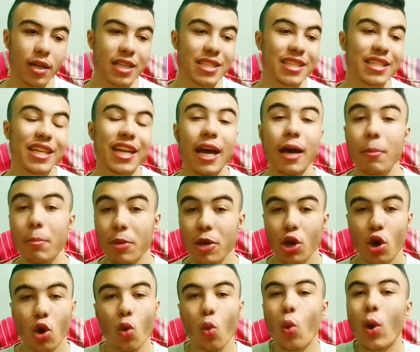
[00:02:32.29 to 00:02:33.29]
ناس كتير
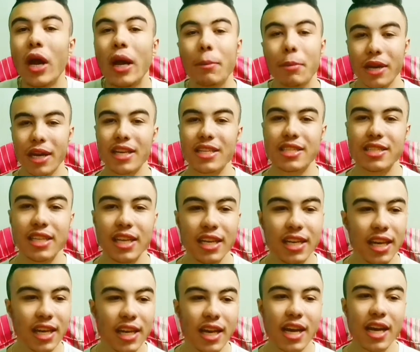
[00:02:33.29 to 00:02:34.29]
هتبيعه وانا من الناس
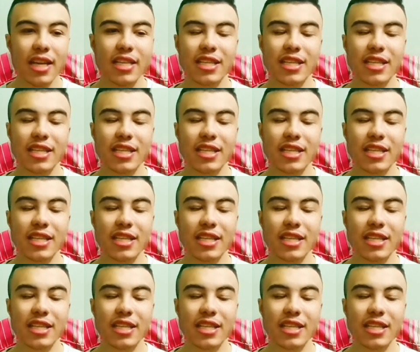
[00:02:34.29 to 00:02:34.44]
دي